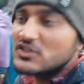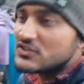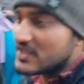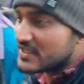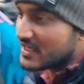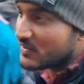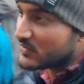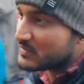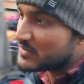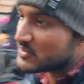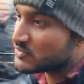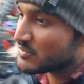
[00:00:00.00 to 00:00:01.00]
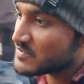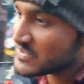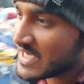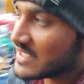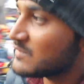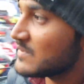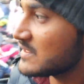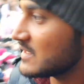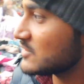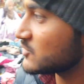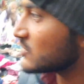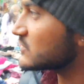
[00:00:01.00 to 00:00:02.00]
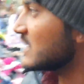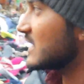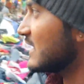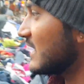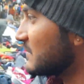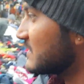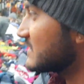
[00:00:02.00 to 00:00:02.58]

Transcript: सस्ता क्या लोगे बीस रुपये में चाय नहीं मिलती है सॉक्स दे रहे हैं यहाँ पे